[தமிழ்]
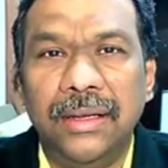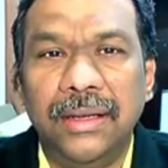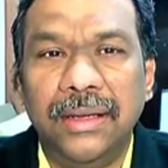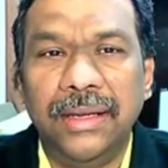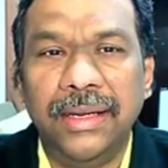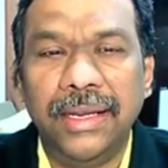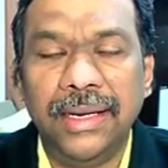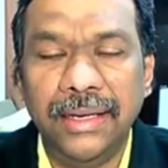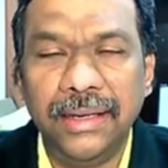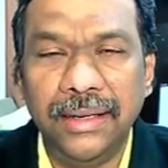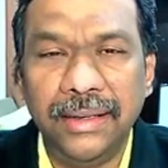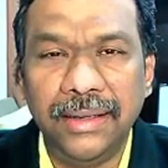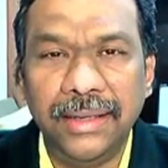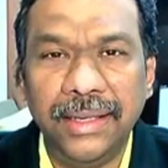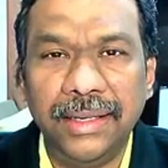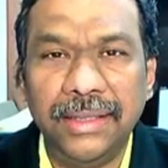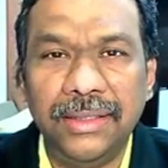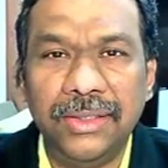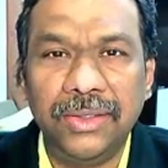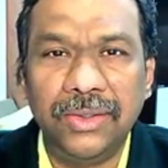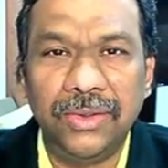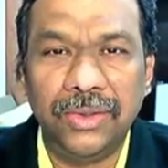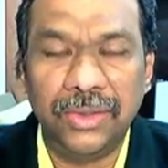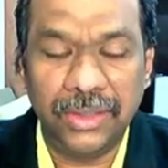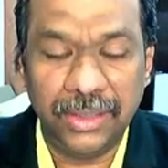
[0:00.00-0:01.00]
என்ன
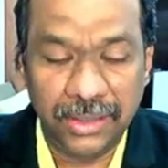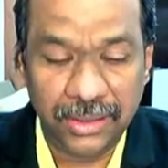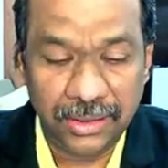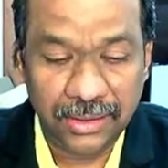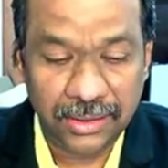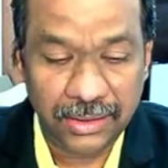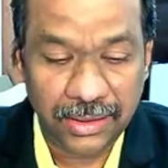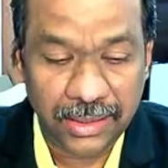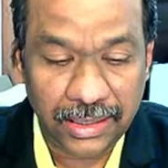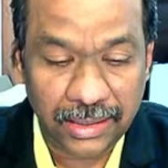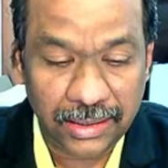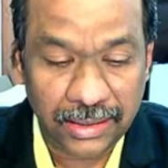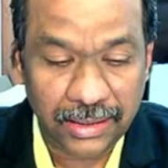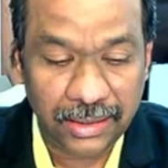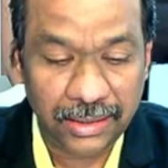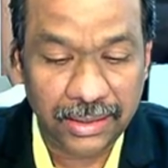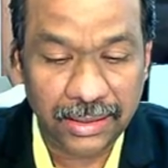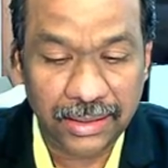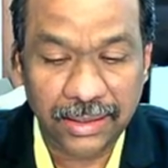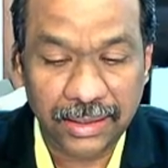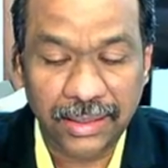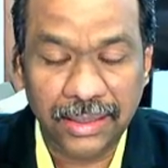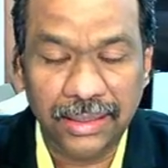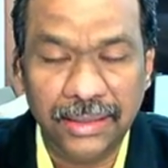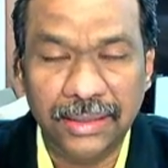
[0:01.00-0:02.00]
நினைத்துக் கொண்டிருக்கிறார்கள்
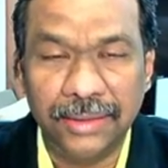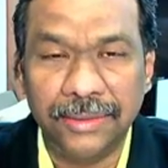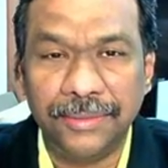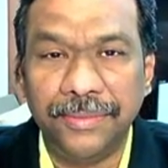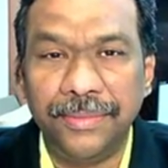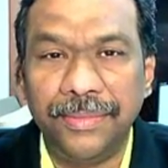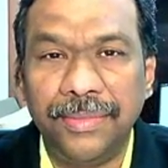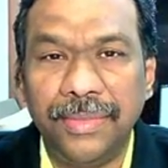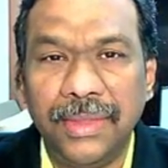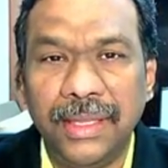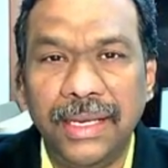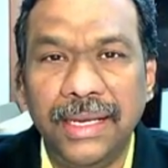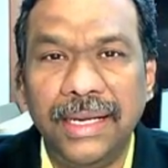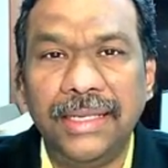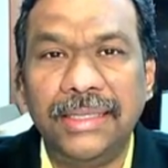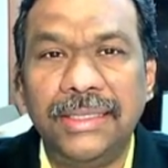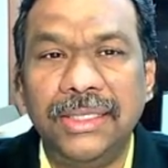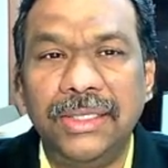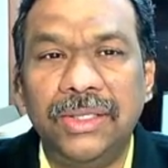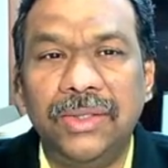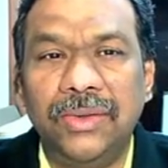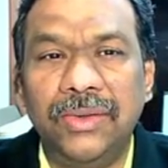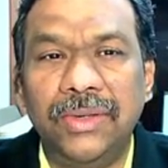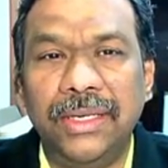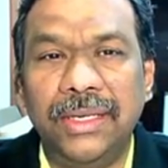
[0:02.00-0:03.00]
என்றால் ஏற்ற
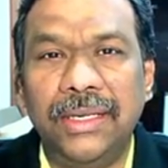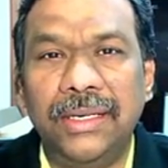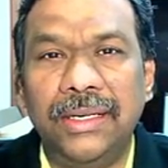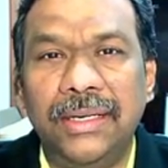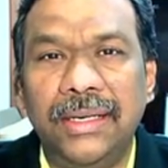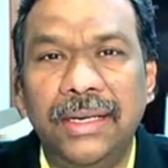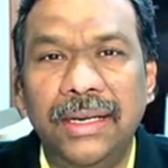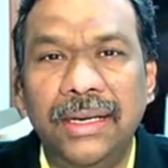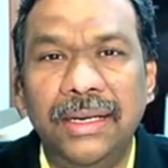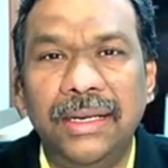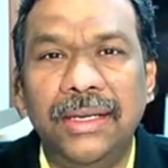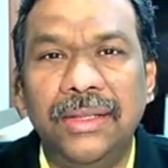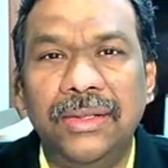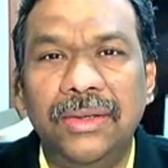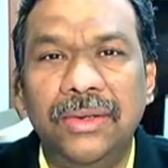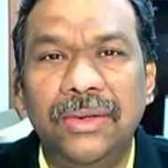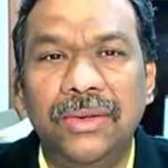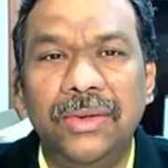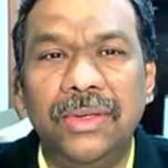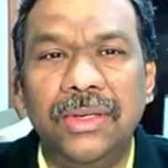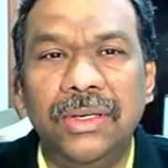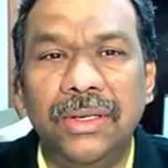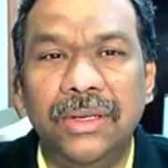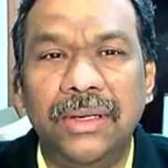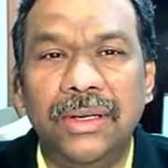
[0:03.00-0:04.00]
துணை என்றால் ஏதோ
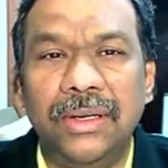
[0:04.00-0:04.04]
ஒரு